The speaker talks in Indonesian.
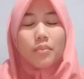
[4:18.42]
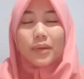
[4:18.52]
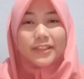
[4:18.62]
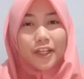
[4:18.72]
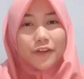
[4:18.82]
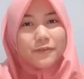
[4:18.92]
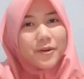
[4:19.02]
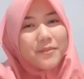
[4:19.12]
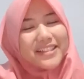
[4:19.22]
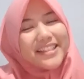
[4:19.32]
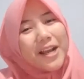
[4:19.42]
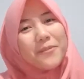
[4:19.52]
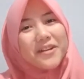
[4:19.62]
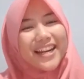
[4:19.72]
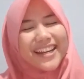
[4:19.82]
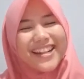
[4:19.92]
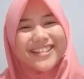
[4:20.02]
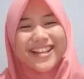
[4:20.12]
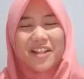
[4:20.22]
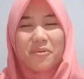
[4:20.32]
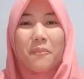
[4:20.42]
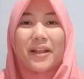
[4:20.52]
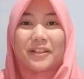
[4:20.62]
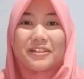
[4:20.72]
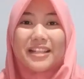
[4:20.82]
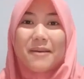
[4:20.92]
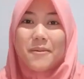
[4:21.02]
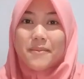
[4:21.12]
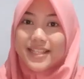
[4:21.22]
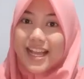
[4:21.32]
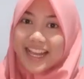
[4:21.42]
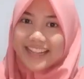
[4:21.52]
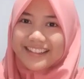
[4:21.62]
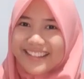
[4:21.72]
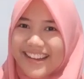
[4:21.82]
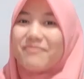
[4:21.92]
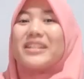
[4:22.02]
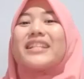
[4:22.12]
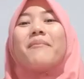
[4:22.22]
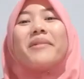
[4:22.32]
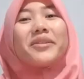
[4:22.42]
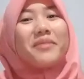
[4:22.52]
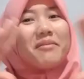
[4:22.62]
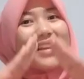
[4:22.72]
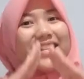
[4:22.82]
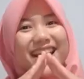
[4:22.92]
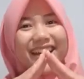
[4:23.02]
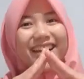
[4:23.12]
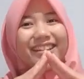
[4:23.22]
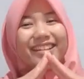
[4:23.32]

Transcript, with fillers: Banyak informasi yang menarik dan sangat membantu selama masa karantina bersama rumah belajar.